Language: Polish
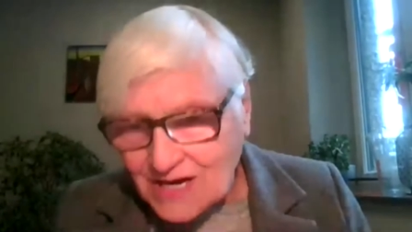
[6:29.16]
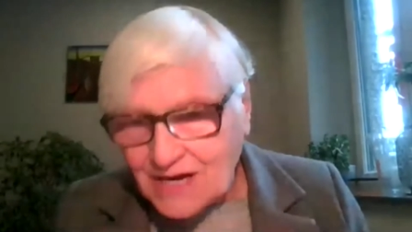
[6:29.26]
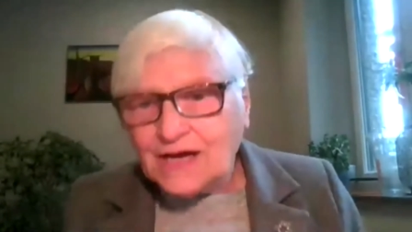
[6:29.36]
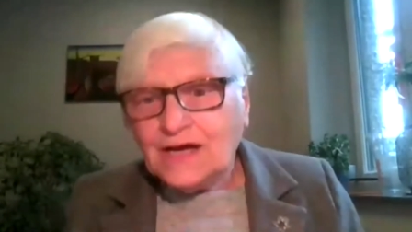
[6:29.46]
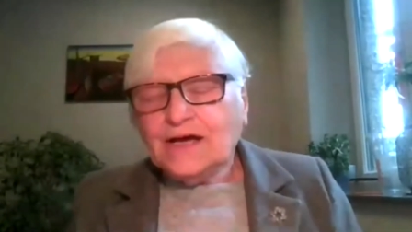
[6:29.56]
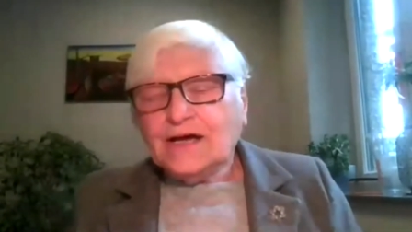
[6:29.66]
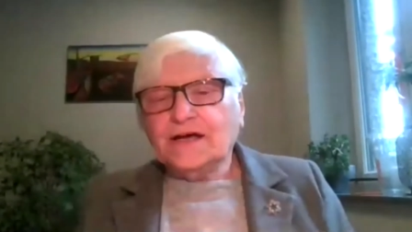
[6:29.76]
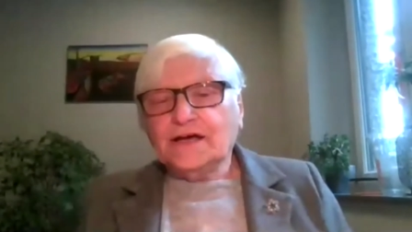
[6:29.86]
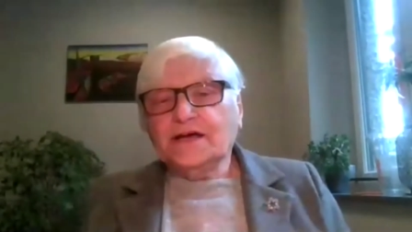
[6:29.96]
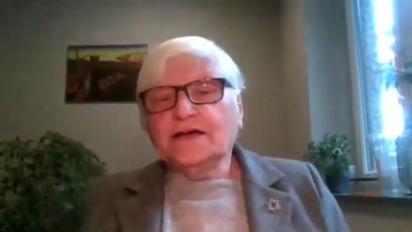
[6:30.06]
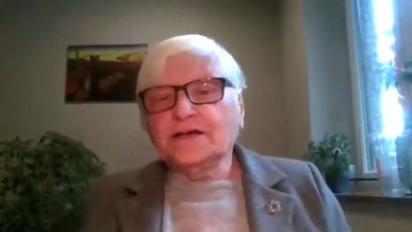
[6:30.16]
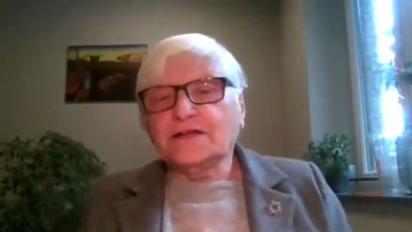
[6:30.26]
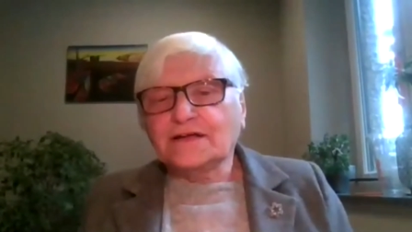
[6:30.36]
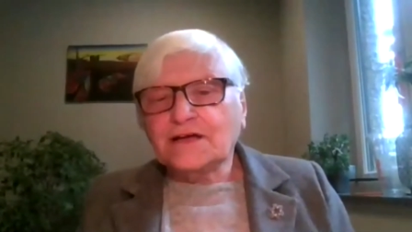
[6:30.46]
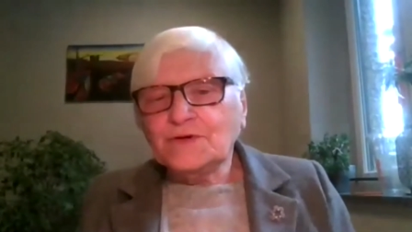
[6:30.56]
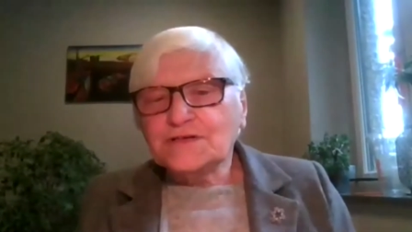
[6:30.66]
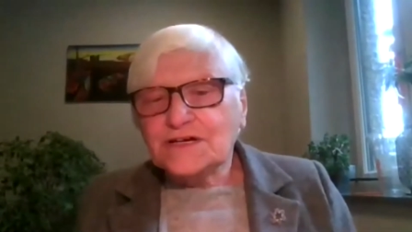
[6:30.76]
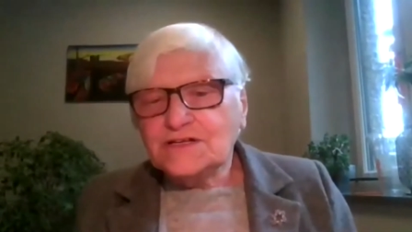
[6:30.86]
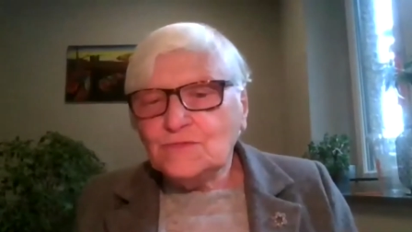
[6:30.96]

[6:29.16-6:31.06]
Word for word: Jesteś więc w Polsce znany.